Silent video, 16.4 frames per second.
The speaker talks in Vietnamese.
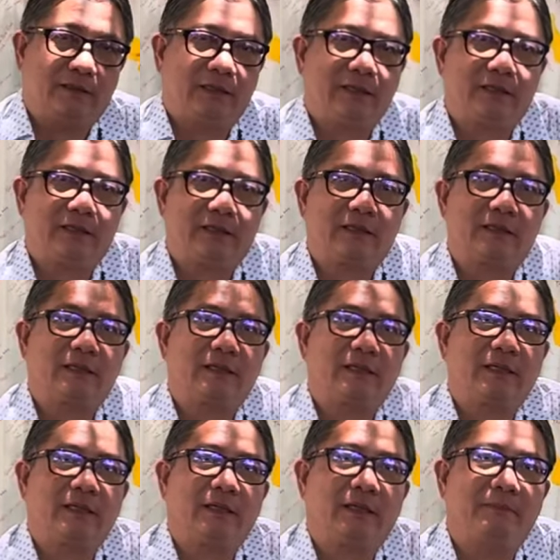cái
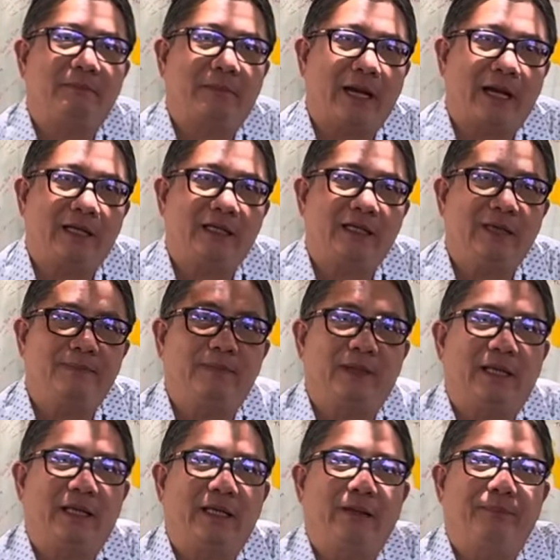cái cái mạng kiếp
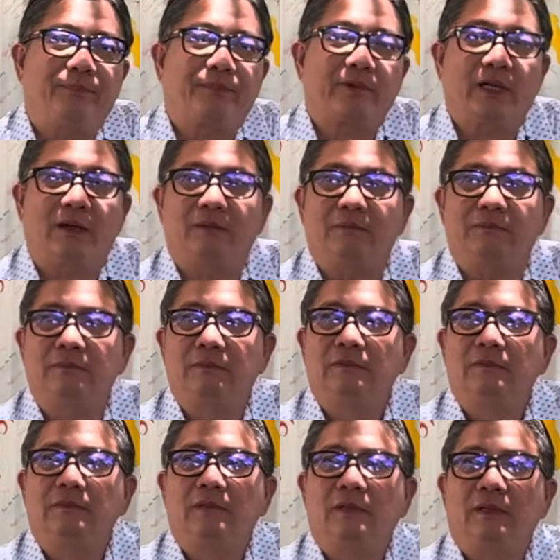này á không
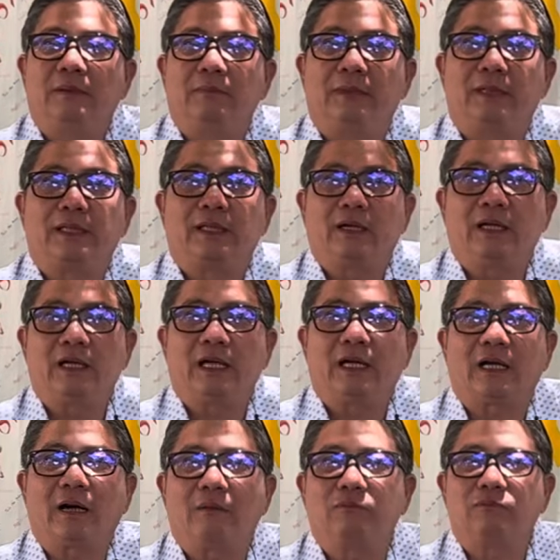mình nói là
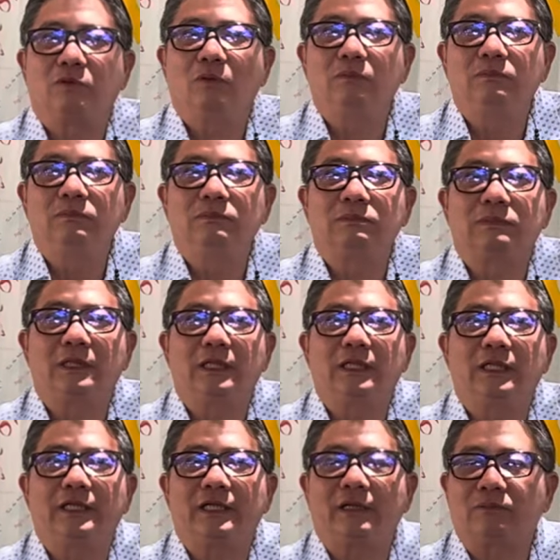không đúng
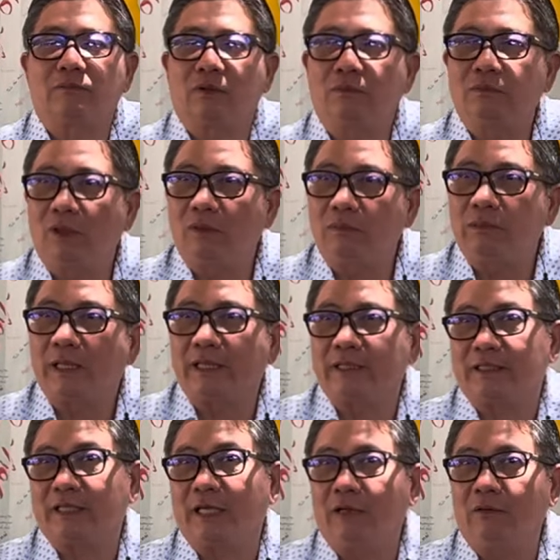nơi không đúng lúc
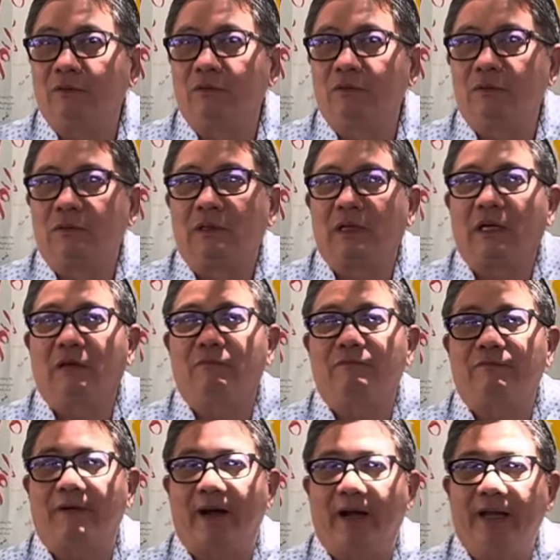hay sao không
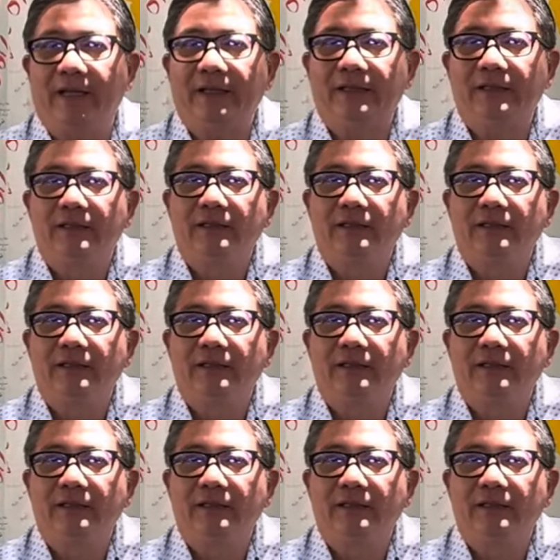phải